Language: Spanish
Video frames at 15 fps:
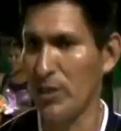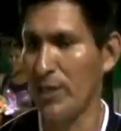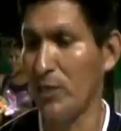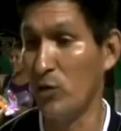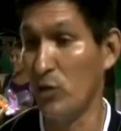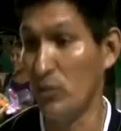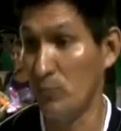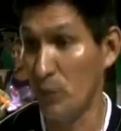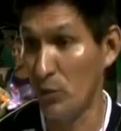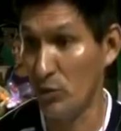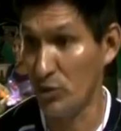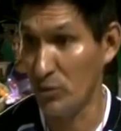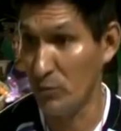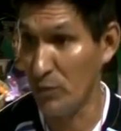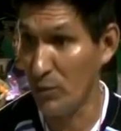con el pueblo
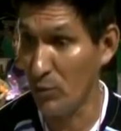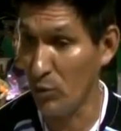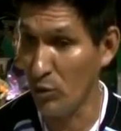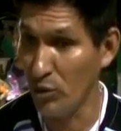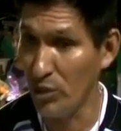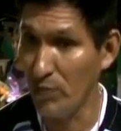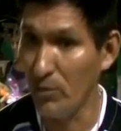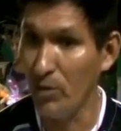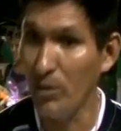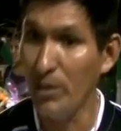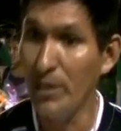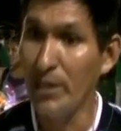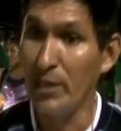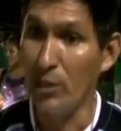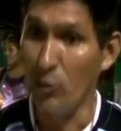Shipibo, con Ivo,
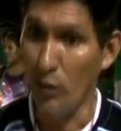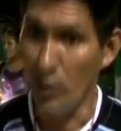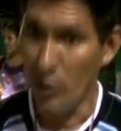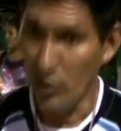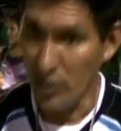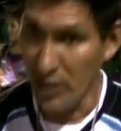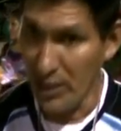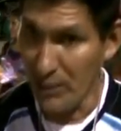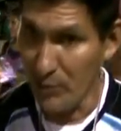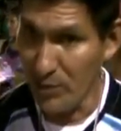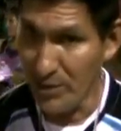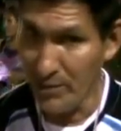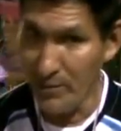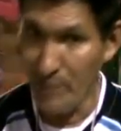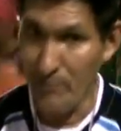Luego estaremos
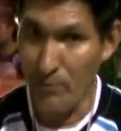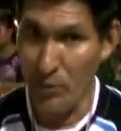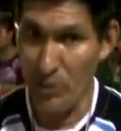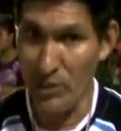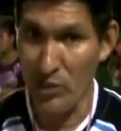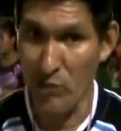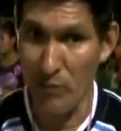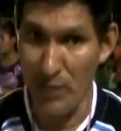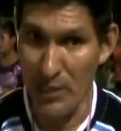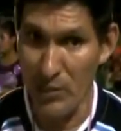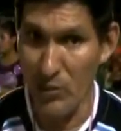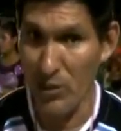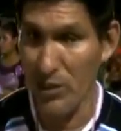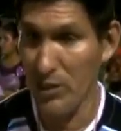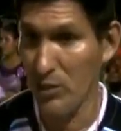también proyectando
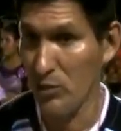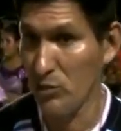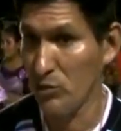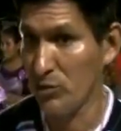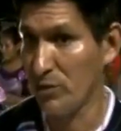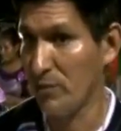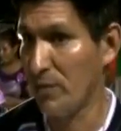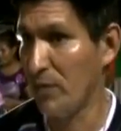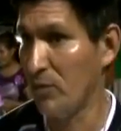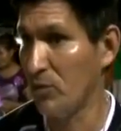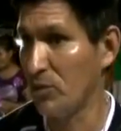películas de nuestros hermanos